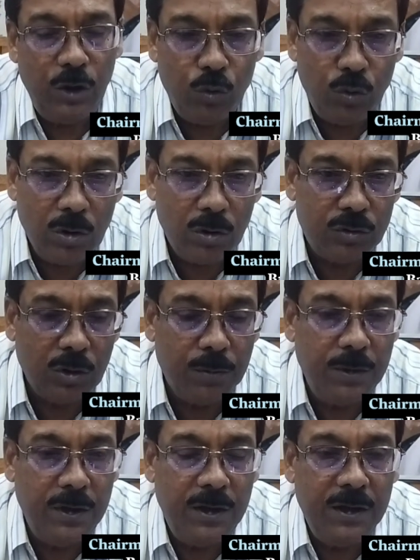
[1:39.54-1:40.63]
এই দুর্গা
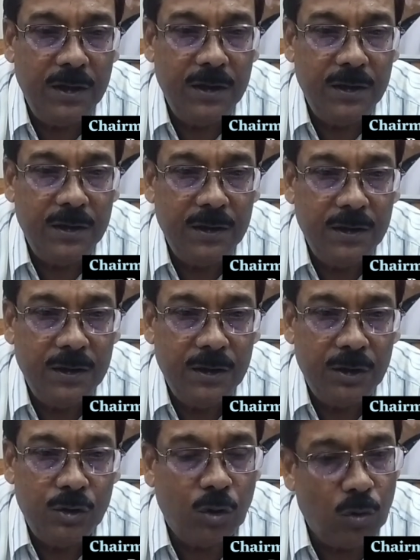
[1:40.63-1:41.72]
উৎসবে
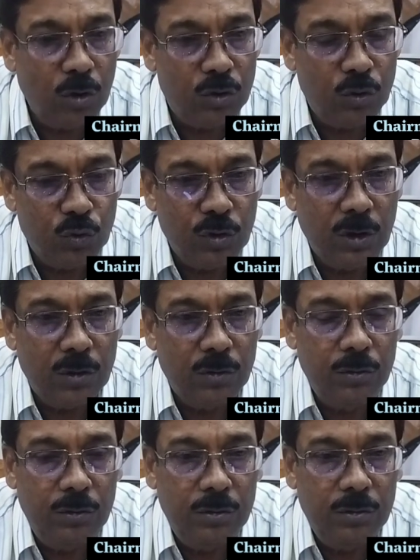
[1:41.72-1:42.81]
সকলে সুস্থ
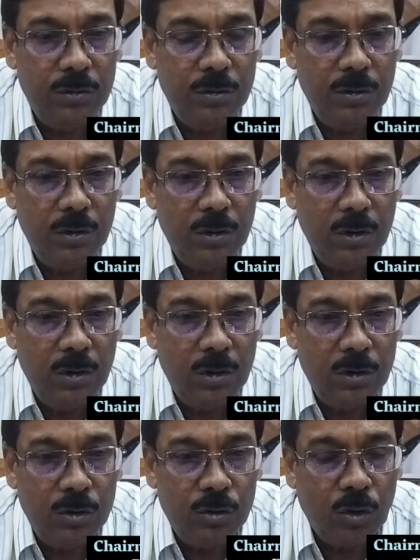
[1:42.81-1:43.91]
থাকুন
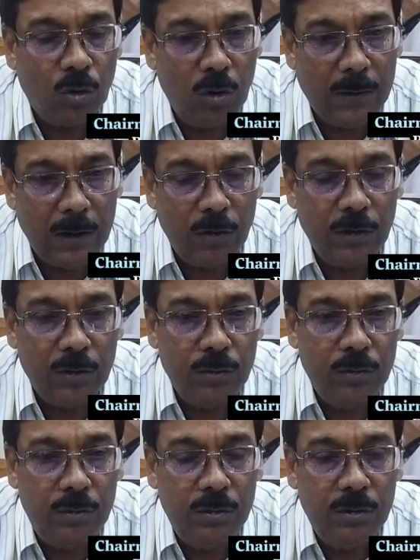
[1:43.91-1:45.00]
সকলে ভালো
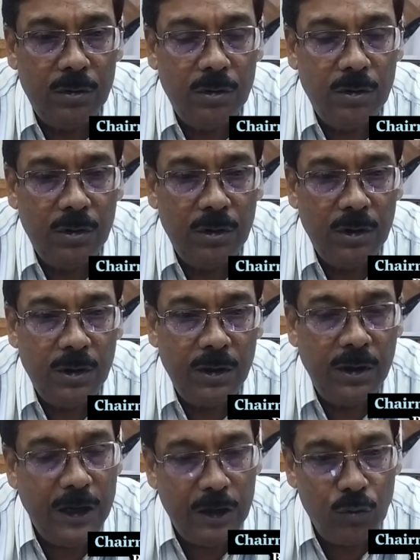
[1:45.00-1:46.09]
থাকুন
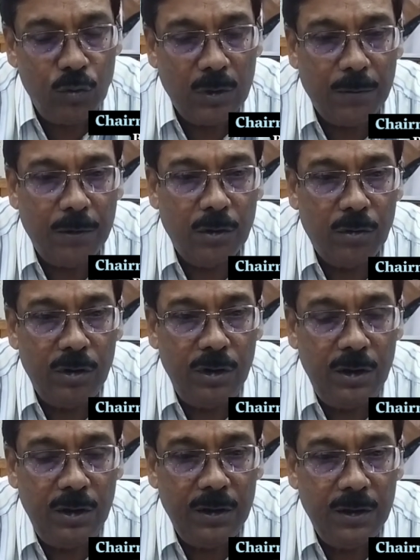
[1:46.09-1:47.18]
এইটুকু কামনা করি
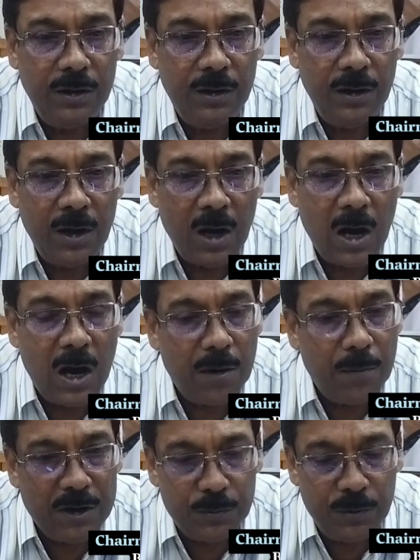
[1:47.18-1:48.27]
আর
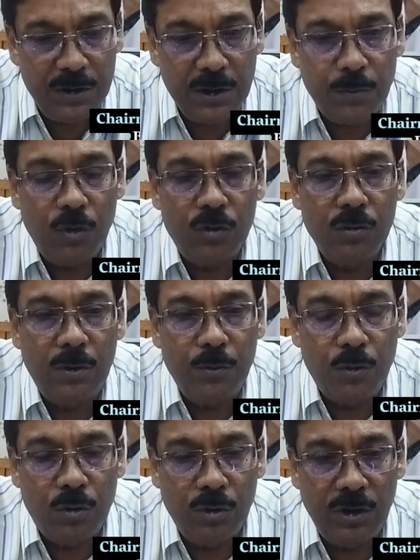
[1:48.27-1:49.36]
বাঁশবেরিয়া পৌরসভার
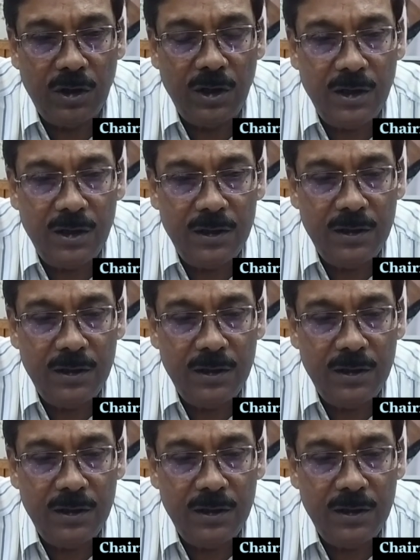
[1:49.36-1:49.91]
পক্ষ থেকে